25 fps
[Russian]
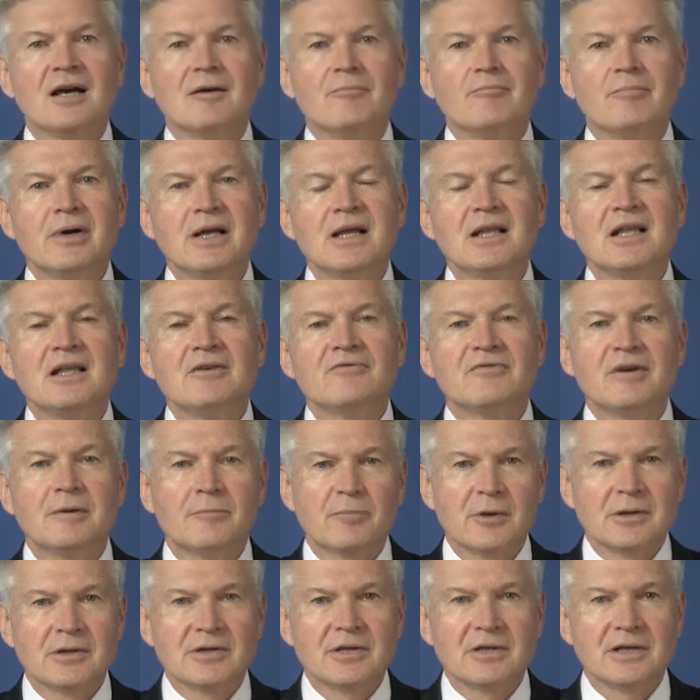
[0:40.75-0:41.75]
были
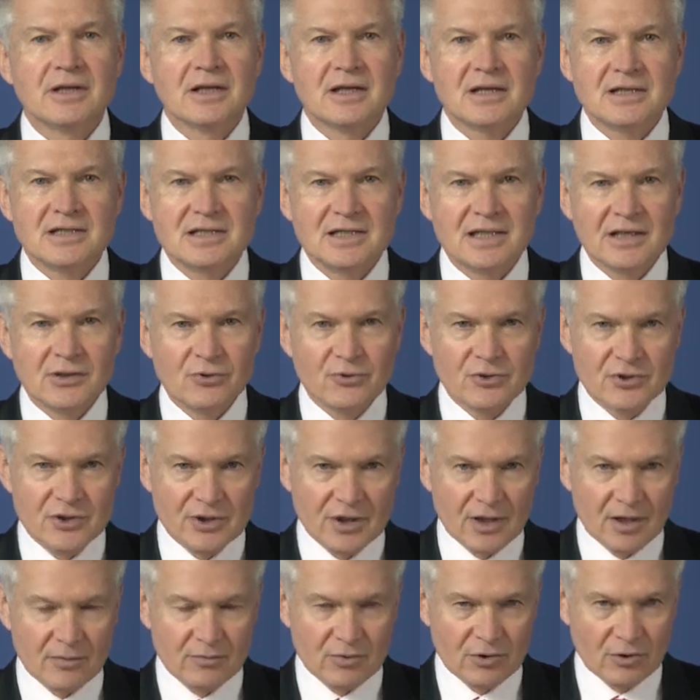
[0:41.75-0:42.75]
выполнены
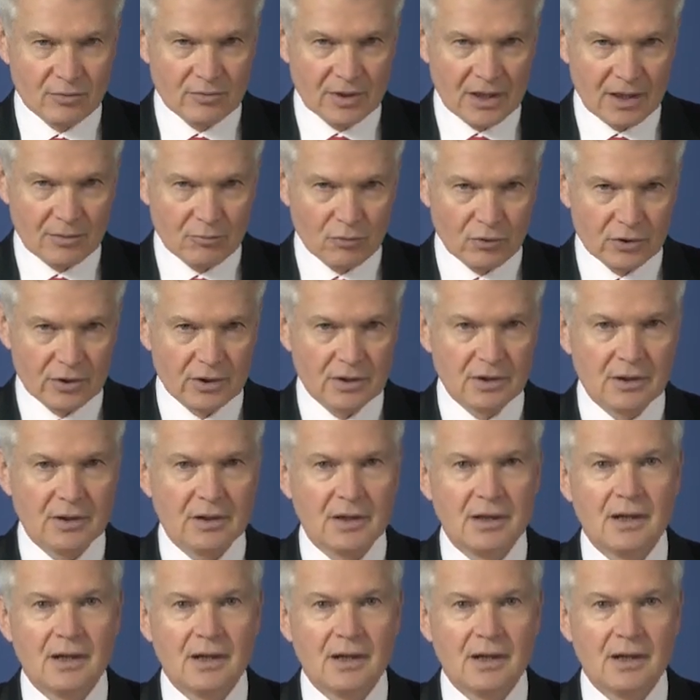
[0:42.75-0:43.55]
следующие объемы работы.